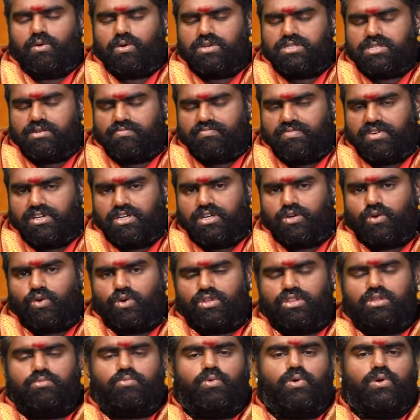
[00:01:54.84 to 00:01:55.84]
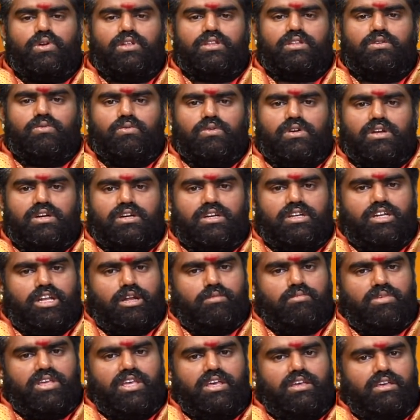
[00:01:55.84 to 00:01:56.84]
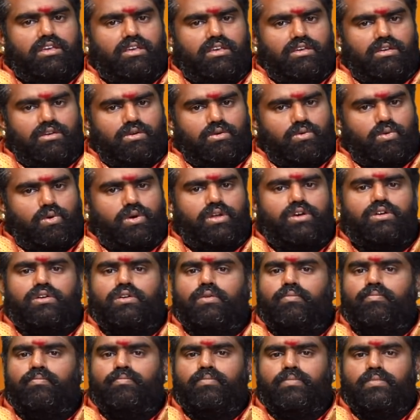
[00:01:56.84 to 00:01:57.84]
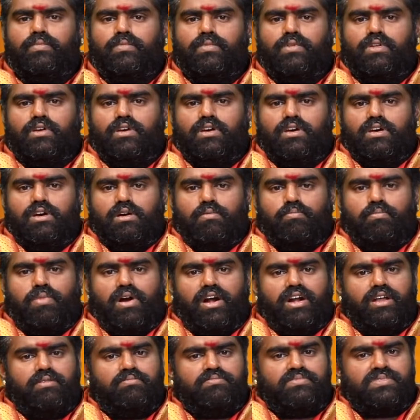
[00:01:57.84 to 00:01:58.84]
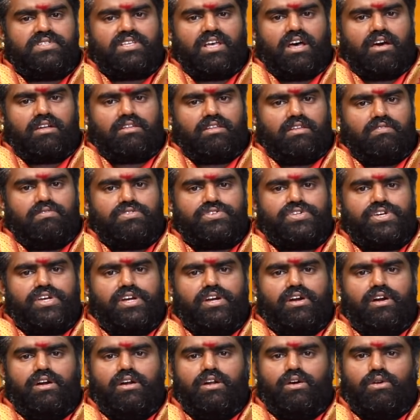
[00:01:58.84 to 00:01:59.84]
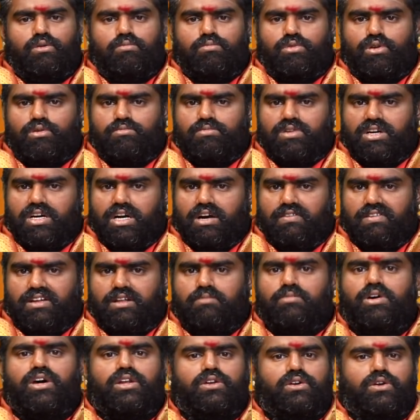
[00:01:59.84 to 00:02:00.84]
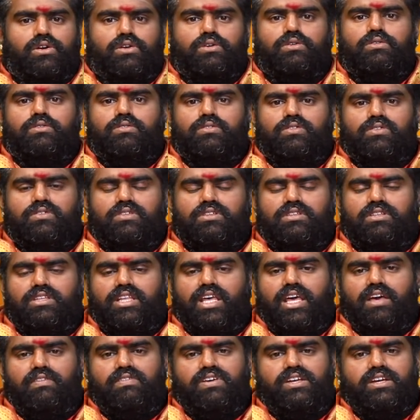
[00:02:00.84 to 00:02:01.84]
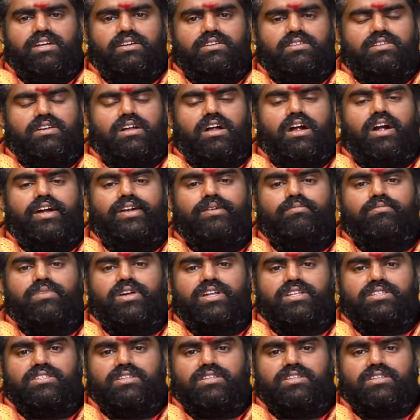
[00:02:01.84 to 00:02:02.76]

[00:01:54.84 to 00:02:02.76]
கொஞ்சம் விட்டு கொடுத்து போகிறது உங்களுக்கு நன்மையை கொடுக்கும் பணம் சார்ந்த விஷயங்களில் ரொம்ப ரொம்ப கவனமாக இருக்கணும் தேவையற்ற ஆடம்பர